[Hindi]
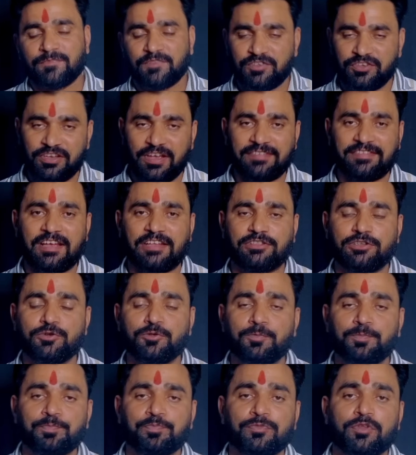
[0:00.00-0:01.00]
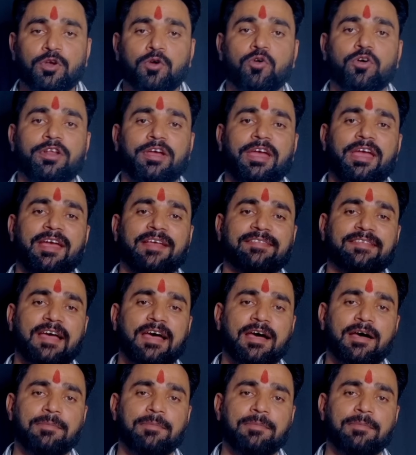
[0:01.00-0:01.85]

जी हां साथियों और ऐसा